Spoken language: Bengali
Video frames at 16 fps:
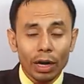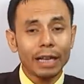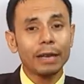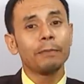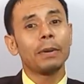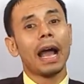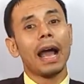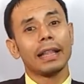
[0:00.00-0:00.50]
এর
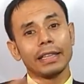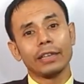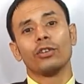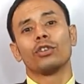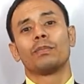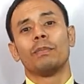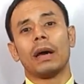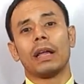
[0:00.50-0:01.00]

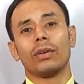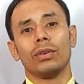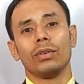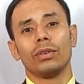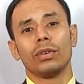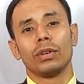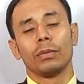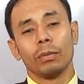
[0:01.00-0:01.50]
হাদিগত বারো
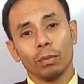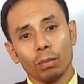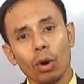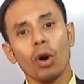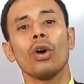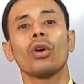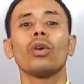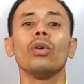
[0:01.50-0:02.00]

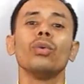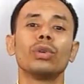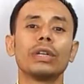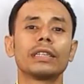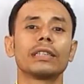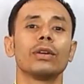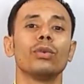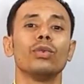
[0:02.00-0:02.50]
বহকও
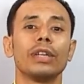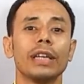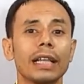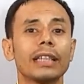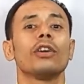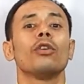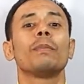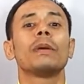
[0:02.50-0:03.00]
উঠেছে
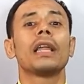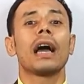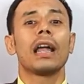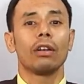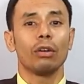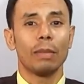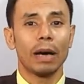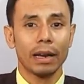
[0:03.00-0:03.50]
উঠিয়াতেও পিরা
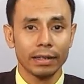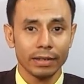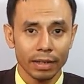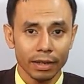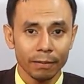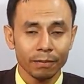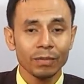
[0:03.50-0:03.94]
হাল্লো বাড়াছে